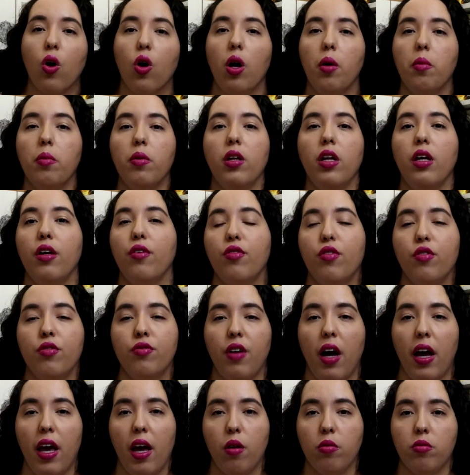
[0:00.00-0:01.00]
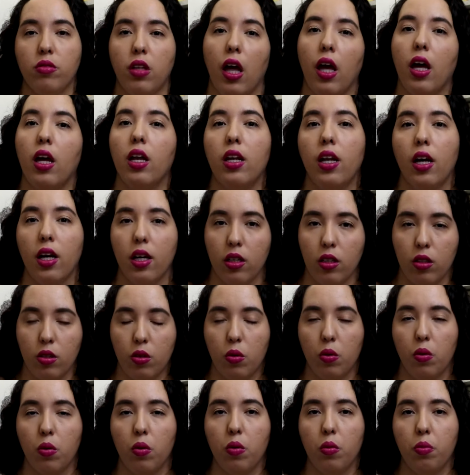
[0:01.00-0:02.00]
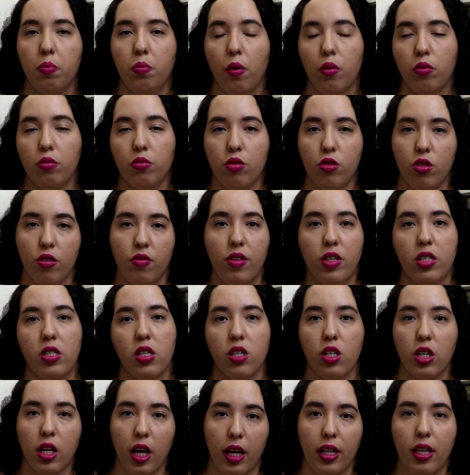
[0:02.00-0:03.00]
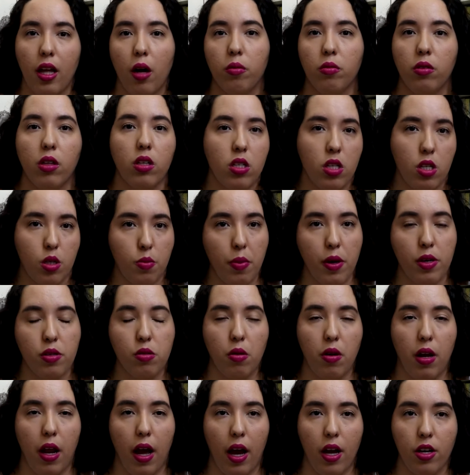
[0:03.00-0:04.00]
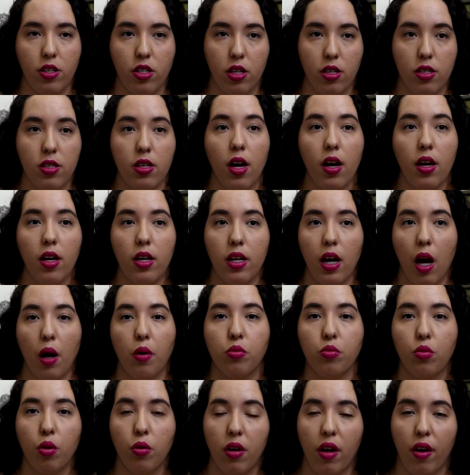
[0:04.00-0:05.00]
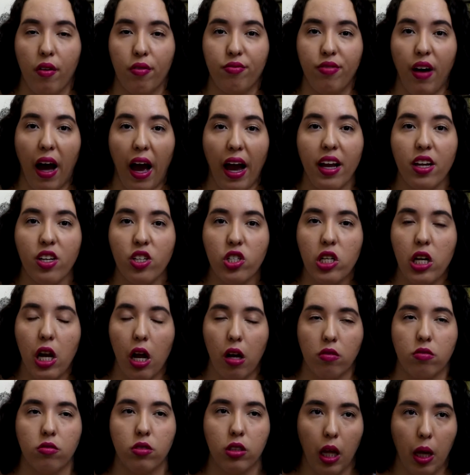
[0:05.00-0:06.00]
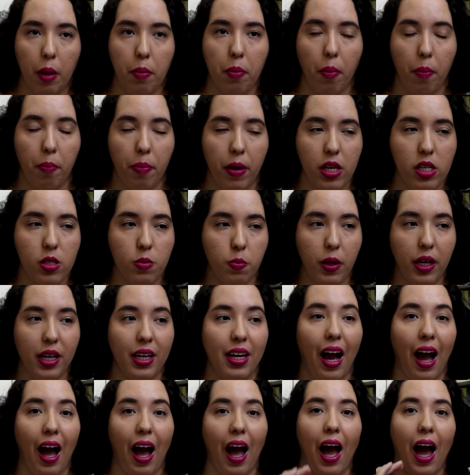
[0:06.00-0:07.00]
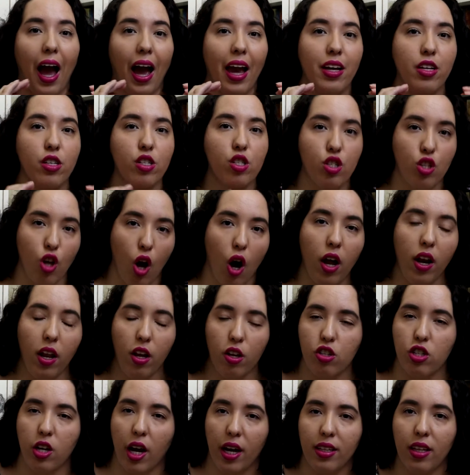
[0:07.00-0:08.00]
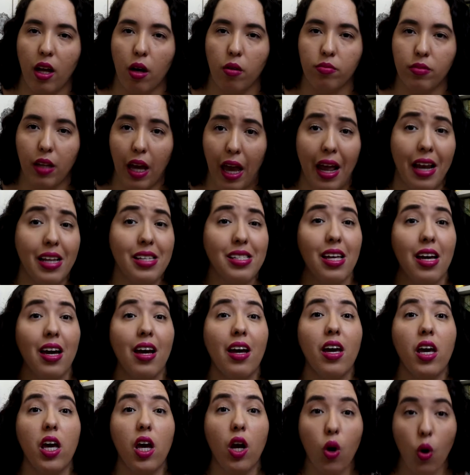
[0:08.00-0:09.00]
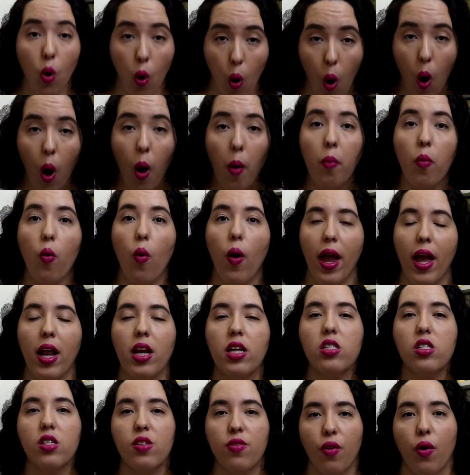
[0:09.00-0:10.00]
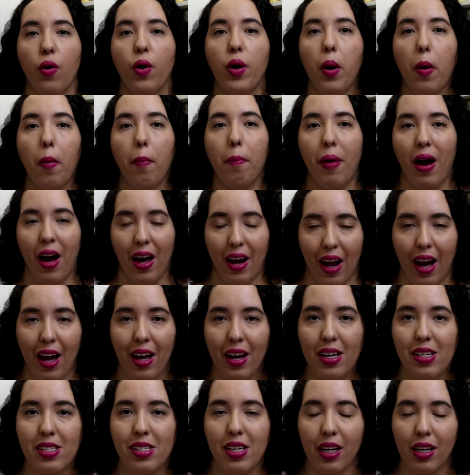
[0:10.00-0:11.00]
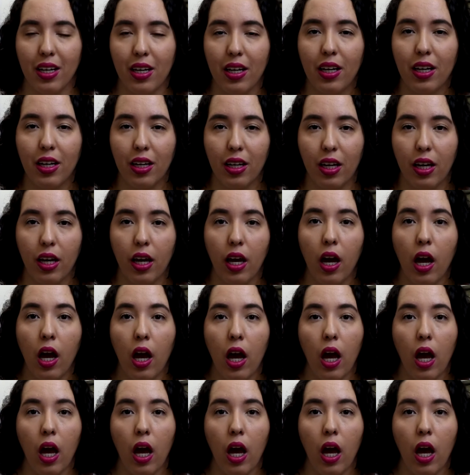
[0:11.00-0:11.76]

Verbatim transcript: Como o livro vai alternando o ponto de vista de cada um desses personagens e a autora vai tirar um tempo para explicar a história de cada um deles e como eles foram parar nessa gangue,